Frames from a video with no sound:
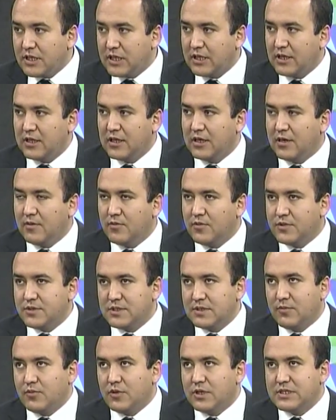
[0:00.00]
digamos,
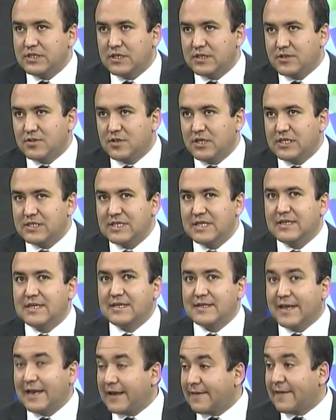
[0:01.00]
se puede seleccionar ciertas
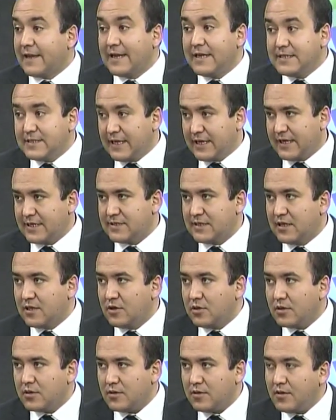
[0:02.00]
características del
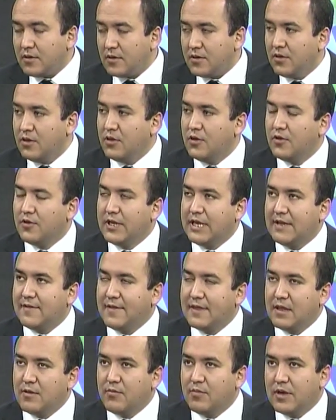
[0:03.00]

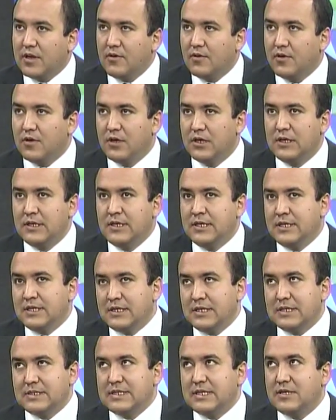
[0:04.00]
donante, pero
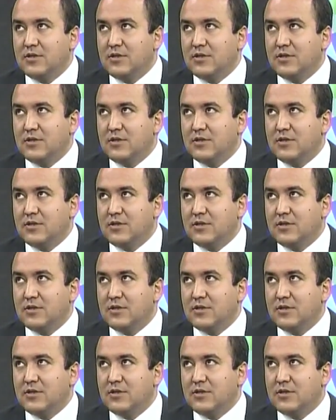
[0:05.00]
decir yo